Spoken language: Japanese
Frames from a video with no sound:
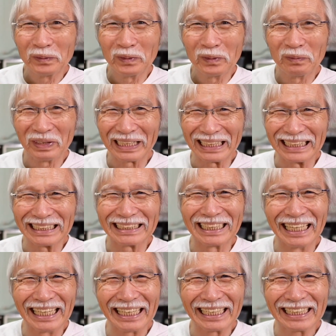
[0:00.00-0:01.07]
オペラです
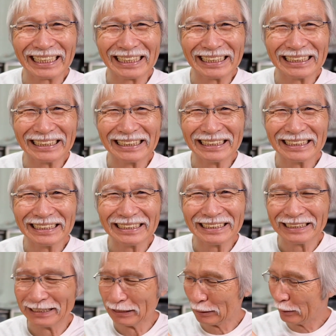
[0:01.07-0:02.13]
ね
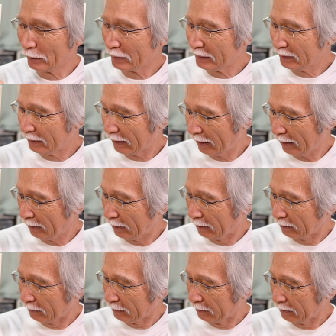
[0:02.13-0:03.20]
そして
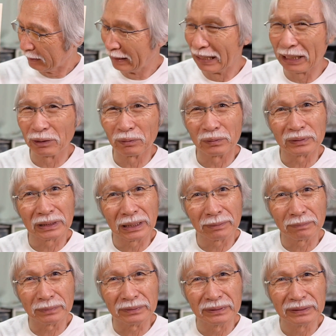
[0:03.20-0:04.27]

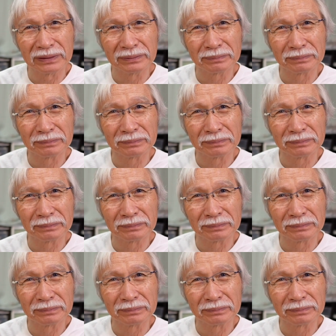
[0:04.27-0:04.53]
イエローディープ